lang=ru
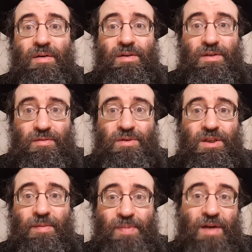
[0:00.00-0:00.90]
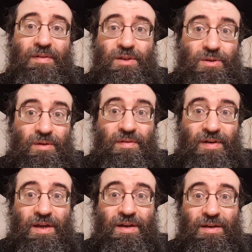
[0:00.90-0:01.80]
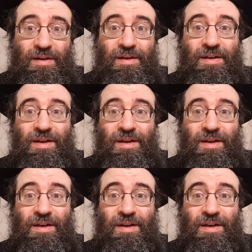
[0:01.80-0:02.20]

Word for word: В таком случае, это первое, что еврей э,